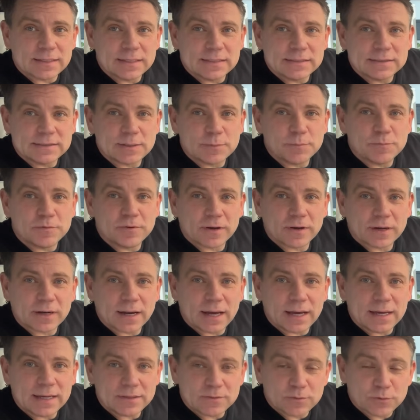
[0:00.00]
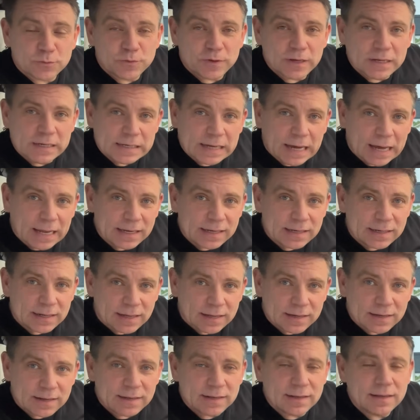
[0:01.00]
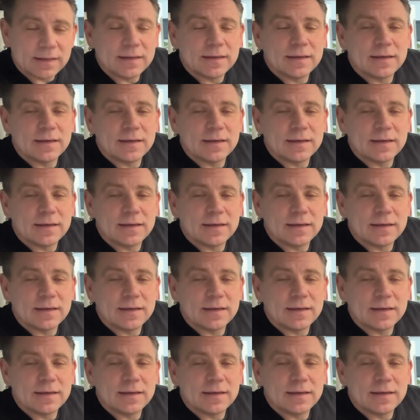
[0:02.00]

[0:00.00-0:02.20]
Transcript: ist im Vergleich zu vielen anderen